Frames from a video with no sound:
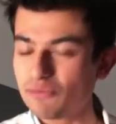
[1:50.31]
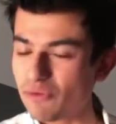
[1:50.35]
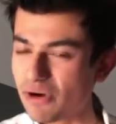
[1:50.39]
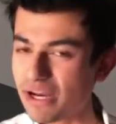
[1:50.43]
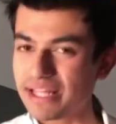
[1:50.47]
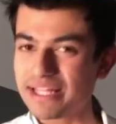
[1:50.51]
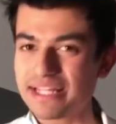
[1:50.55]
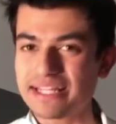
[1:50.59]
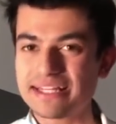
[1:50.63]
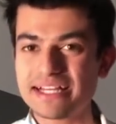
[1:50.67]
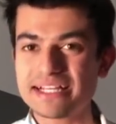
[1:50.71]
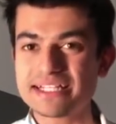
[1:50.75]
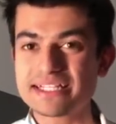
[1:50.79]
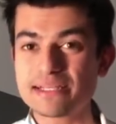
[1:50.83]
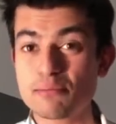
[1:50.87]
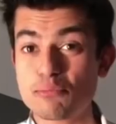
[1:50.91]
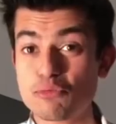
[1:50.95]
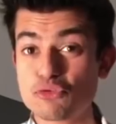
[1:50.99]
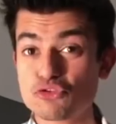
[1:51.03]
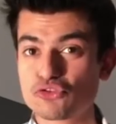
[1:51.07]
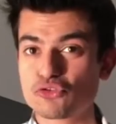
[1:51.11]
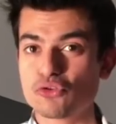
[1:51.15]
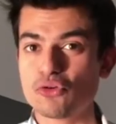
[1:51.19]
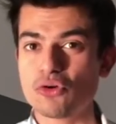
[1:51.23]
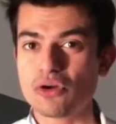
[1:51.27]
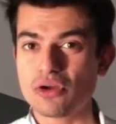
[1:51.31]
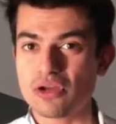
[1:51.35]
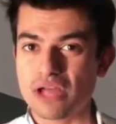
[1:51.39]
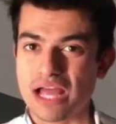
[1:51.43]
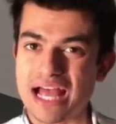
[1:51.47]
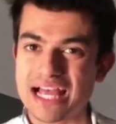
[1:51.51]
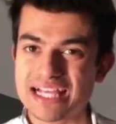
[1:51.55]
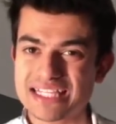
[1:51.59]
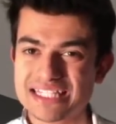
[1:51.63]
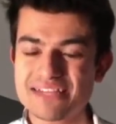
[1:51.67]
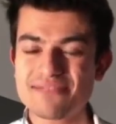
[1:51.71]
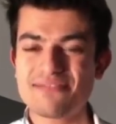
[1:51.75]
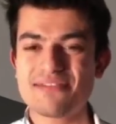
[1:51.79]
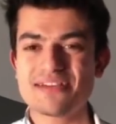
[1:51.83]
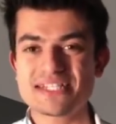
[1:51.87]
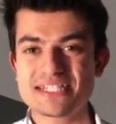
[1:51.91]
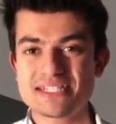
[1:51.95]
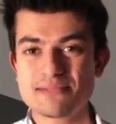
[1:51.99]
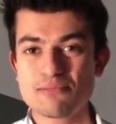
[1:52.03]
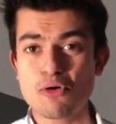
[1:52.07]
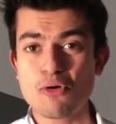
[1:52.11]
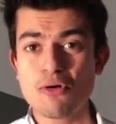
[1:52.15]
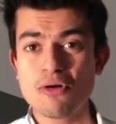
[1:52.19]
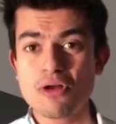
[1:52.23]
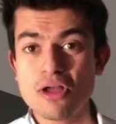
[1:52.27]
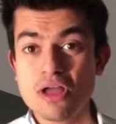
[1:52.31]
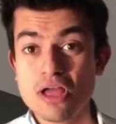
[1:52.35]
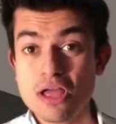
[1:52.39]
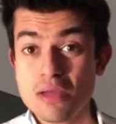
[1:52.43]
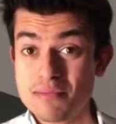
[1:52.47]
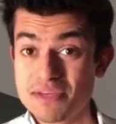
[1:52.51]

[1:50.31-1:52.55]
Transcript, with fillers: Voilà, Nadal s'impose assez facilement.